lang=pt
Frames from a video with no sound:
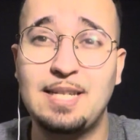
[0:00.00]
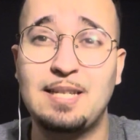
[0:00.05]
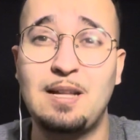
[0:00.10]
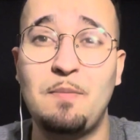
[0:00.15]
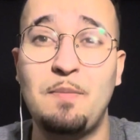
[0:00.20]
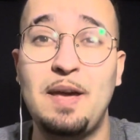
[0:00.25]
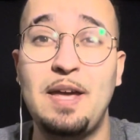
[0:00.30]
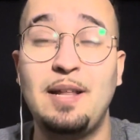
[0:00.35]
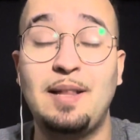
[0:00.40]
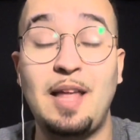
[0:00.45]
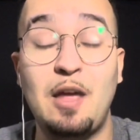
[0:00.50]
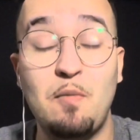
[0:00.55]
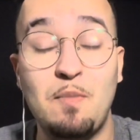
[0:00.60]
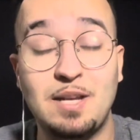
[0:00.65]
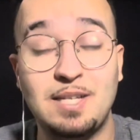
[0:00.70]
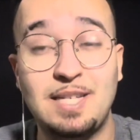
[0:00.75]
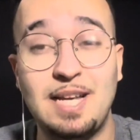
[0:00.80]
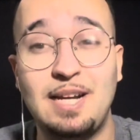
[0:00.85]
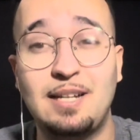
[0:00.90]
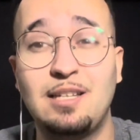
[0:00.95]
também tem uma
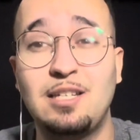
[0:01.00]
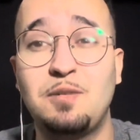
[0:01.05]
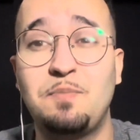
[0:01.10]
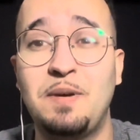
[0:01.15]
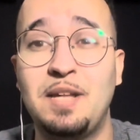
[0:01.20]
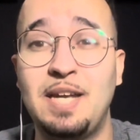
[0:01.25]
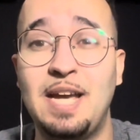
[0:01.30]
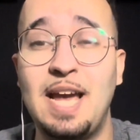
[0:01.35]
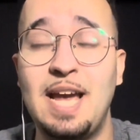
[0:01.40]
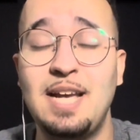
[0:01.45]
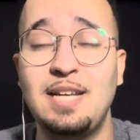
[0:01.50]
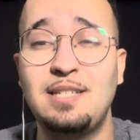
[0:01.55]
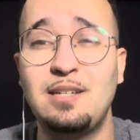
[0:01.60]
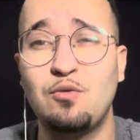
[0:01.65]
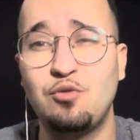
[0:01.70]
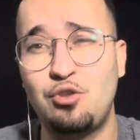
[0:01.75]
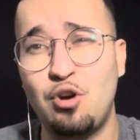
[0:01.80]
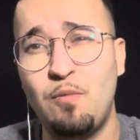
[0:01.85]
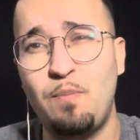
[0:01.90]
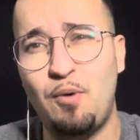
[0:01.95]
certa experiência.
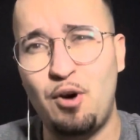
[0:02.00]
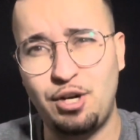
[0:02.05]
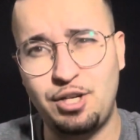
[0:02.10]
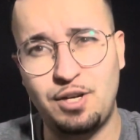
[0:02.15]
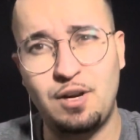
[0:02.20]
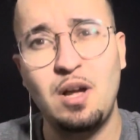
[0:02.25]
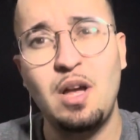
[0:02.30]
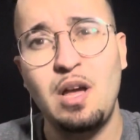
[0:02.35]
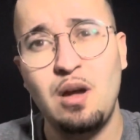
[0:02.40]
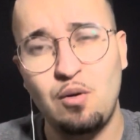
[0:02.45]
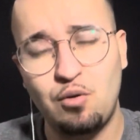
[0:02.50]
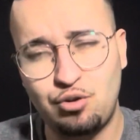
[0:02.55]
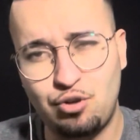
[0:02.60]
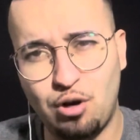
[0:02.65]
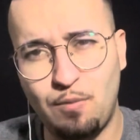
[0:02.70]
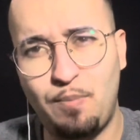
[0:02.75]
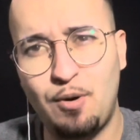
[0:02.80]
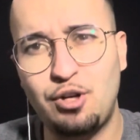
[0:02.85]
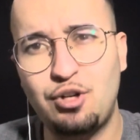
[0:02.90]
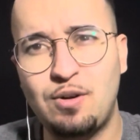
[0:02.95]
O John pode, o
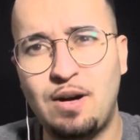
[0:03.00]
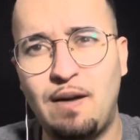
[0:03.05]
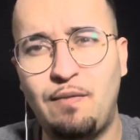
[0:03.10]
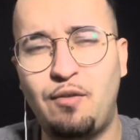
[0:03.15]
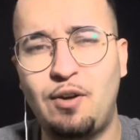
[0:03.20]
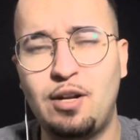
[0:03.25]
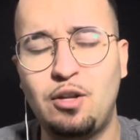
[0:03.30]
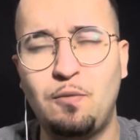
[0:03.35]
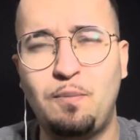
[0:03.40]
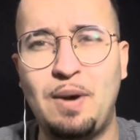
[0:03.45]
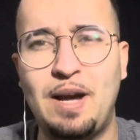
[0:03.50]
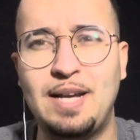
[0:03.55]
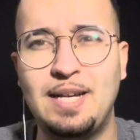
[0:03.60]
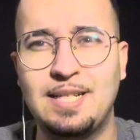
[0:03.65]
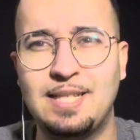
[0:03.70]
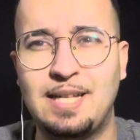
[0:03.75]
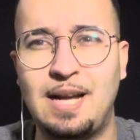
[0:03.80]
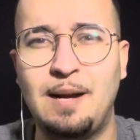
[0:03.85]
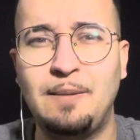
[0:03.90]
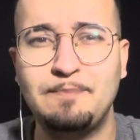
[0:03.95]
John pode jogar fora do
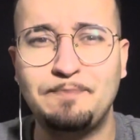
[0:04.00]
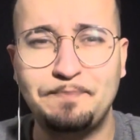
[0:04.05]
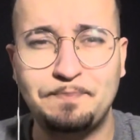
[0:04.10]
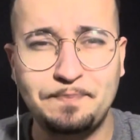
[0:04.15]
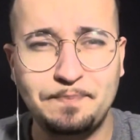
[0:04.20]
país, tá?